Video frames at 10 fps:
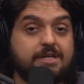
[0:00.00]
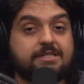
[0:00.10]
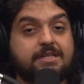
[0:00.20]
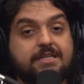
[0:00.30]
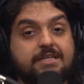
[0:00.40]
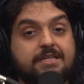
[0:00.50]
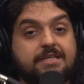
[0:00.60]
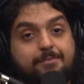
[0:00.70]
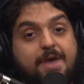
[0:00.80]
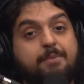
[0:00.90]
Se você quiser
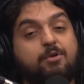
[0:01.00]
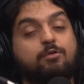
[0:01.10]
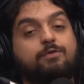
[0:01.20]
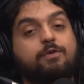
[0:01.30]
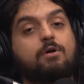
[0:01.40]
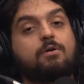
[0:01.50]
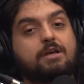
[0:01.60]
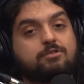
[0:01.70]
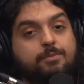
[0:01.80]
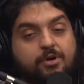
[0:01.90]
virar membro do Flow,
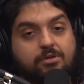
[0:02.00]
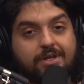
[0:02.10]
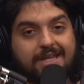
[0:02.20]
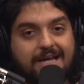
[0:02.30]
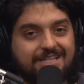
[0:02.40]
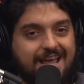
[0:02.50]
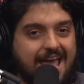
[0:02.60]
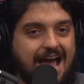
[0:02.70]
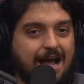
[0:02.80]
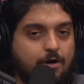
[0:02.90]
a sua oportunidade é
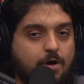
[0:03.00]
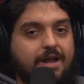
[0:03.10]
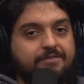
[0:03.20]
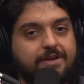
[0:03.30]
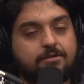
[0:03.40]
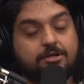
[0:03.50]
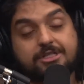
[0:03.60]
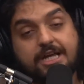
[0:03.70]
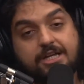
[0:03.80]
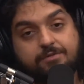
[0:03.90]
agora. Vai no nosso
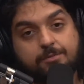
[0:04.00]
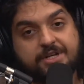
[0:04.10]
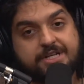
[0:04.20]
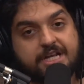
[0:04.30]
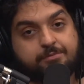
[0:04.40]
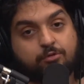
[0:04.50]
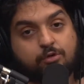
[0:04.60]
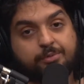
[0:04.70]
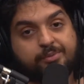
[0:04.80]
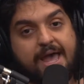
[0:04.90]
site,
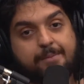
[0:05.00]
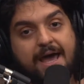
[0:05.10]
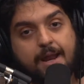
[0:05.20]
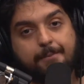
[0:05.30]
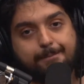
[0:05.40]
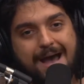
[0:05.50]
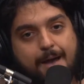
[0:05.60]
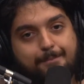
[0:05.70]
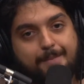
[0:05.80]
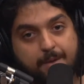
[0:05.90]
flowpodcast.com.br
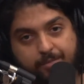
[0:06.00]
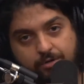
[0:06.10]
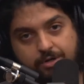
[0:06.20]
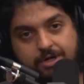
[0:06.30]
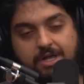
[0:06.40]
barra, membro.